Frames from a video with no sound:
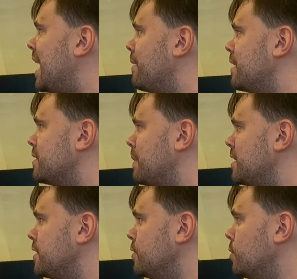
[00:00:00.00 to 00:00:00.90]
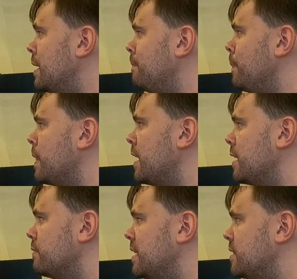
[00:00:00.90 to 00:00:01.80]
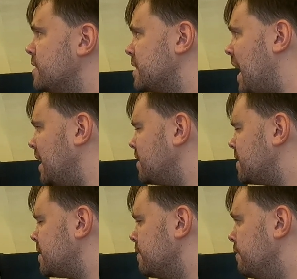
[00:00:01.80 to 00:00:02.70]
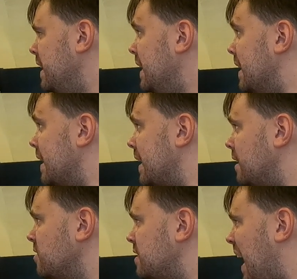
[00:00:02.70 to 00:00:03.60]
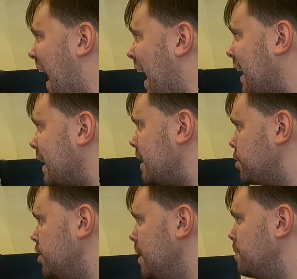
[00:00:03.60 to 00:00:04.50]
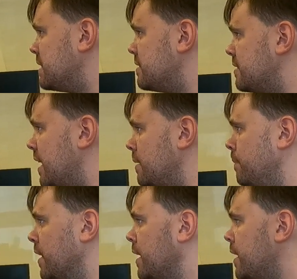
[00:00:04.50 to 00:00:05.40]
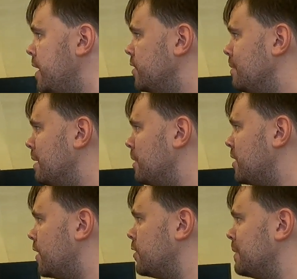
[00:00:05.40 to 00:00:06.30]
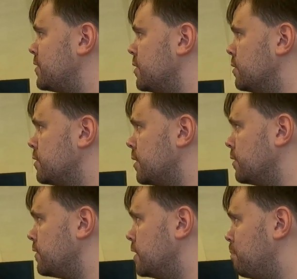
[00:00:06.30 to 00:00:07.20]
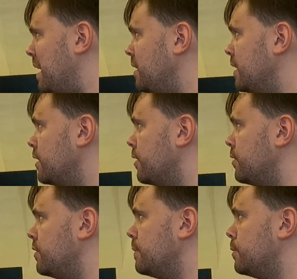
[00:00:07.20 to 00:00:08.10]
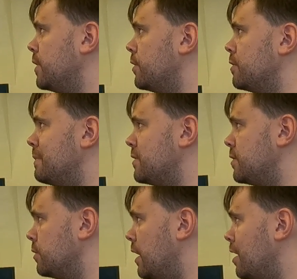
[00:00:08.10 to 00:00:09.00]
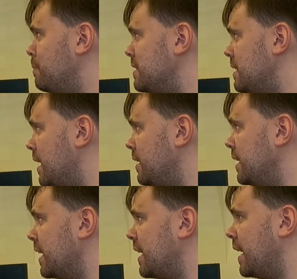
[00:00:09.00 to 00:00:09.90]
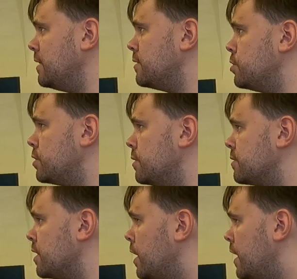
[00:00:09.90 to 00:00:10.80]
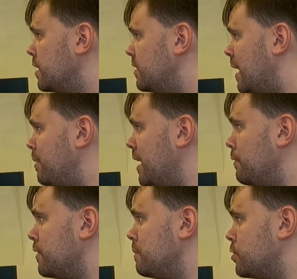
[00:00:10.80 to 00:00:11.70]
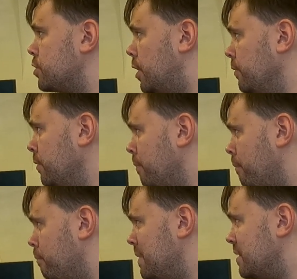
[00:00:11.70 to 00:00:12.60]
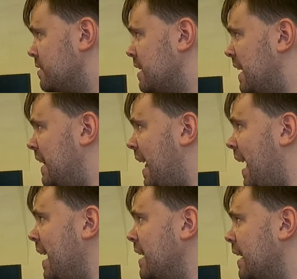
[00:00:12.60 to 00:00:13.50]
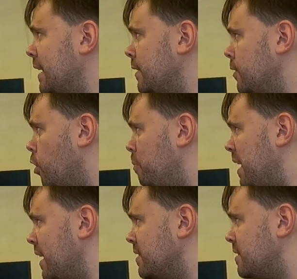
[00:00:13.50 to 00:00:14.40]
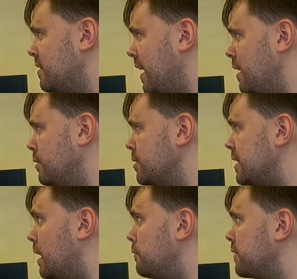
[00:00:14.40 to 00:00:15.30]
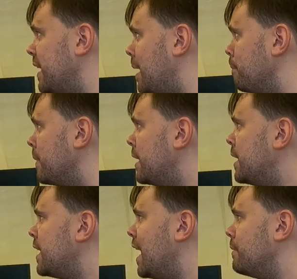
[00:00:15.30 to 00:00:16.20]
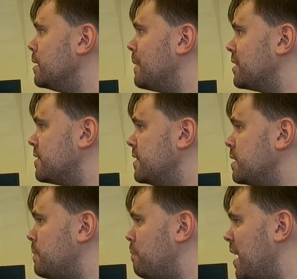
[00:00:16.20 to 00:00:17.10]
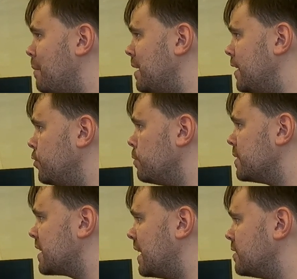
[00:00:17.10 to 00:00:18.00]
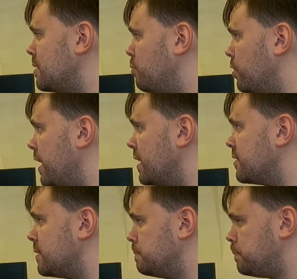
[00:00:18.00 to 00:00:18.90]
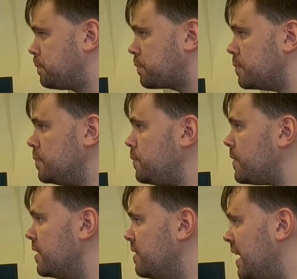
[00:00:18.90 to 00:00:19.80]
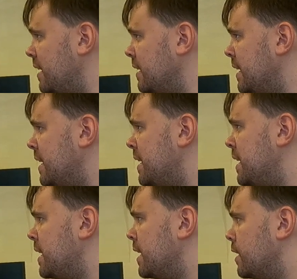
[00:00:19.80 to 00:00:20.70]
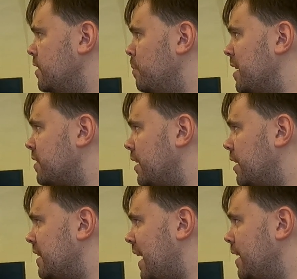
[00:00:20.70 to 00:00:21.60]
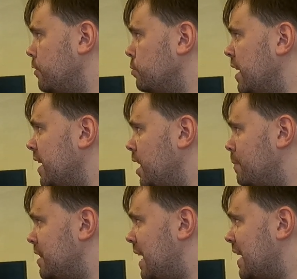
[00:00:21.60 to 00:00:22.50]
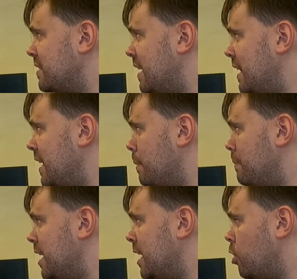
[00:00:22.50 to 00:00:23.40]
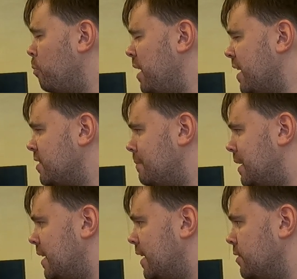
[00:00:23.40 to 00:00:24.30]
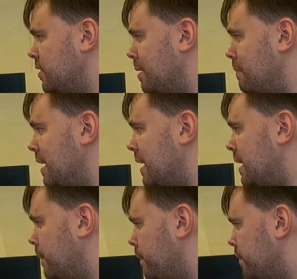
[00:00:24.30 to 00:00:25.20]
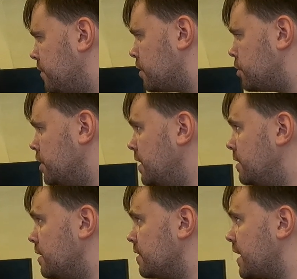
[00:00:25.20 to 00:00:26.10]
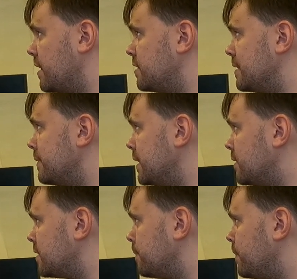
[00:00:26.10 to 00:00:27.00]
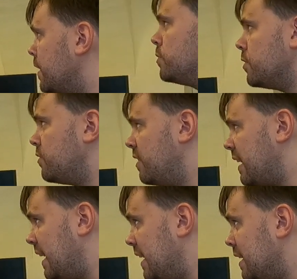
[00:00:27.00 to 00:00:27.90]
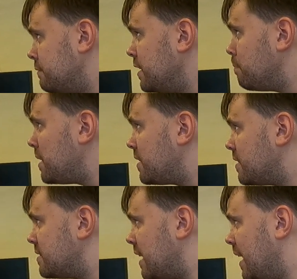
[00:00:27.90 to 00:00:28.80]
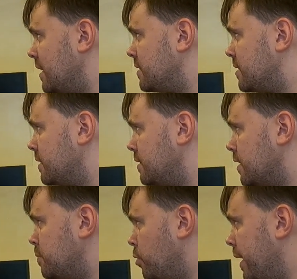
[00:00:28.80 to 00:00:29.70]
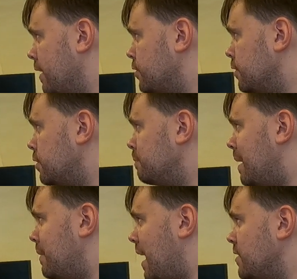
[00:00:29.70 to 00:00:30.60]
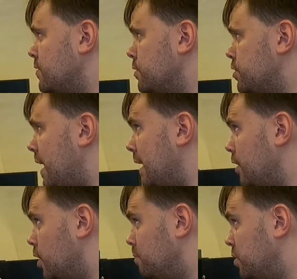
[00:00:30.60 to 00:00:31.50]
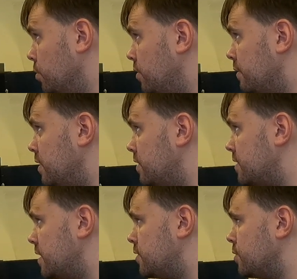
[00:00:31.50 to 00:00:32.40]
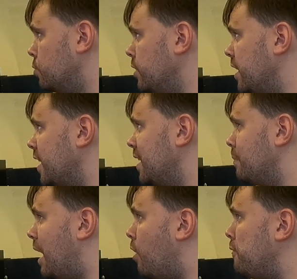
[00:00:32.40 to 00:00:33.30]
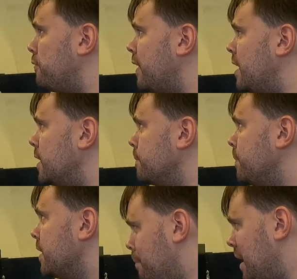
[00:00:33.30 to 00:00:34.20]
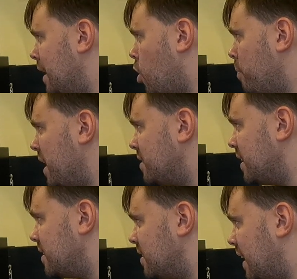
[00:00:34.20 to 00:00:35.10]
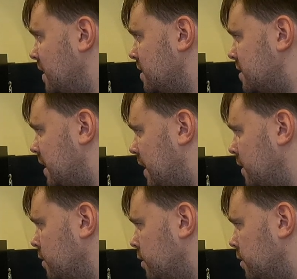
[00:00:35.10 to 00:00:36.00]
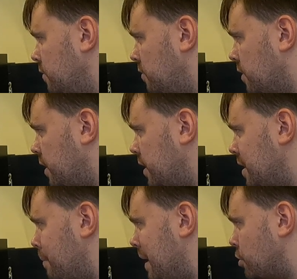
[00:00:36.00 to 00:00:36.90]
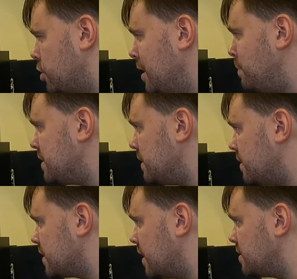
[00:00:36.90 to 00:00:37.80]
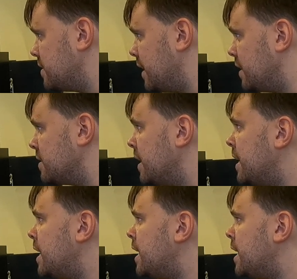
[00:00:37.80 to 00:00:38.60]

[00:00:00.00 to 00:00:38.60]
Aber das mache ich nur, wenn es ganz wilde, ganz arge Schnipsel sind, die man mit der Automation sonst nicht bändigen könnte, wo die Automation auch ein bisschen an ihre Grenzen stößt. Dabei helfe ich mir schon mit kleineren Objekttrennungsaufgaben, aber ich mache das nicht mehr permanent über das ganze Projekt, denn die Objekttrennung hat einen unangenehmen Nachteil. Je mehr Objekte man hat und je mehr zerschnitten das Ganze wird, umso träger wird mit der Zeit das Projekt. Schön und gut, beim leistungsstarken Computer wird das nicht so unangenehm auffallen. Je mehr Objekte getrennt sind und äh, je mehr Schnipsel das Ganze hat,